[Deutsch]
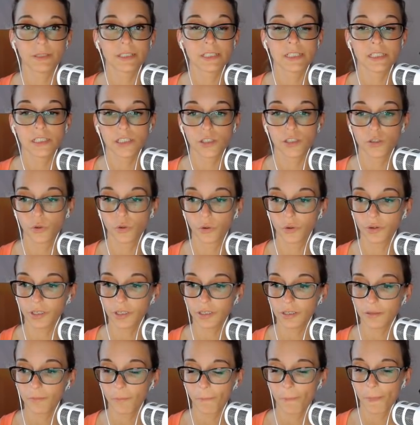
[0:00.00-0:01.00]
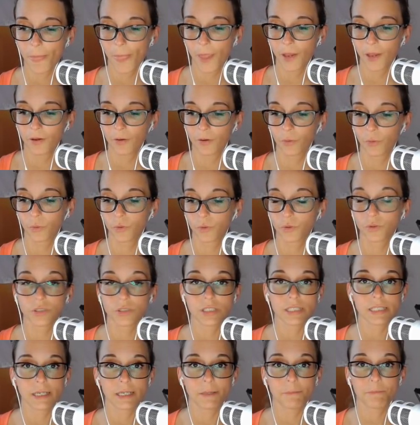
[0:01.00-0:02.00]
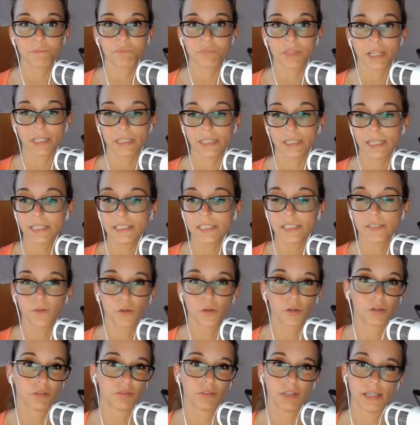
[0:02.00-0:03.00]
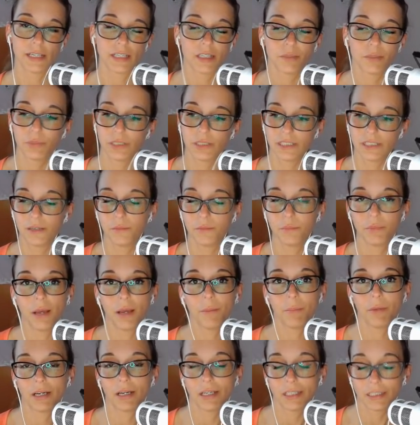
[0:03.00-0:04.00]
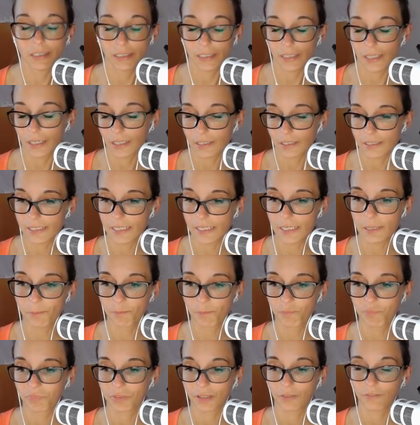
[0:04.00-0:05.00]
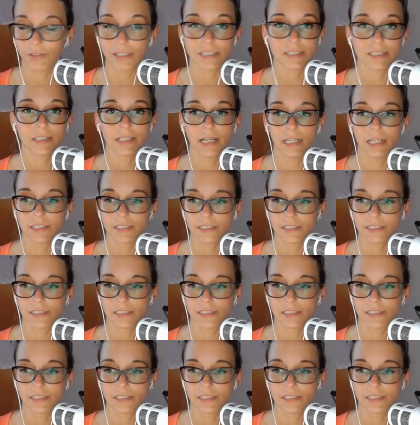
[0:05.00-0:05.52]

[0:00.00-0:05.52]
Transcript: Das sind die neuen und ähm, dann nächste Woche vielleicht ein bisschen mehr machen, je nachdem, was dann alles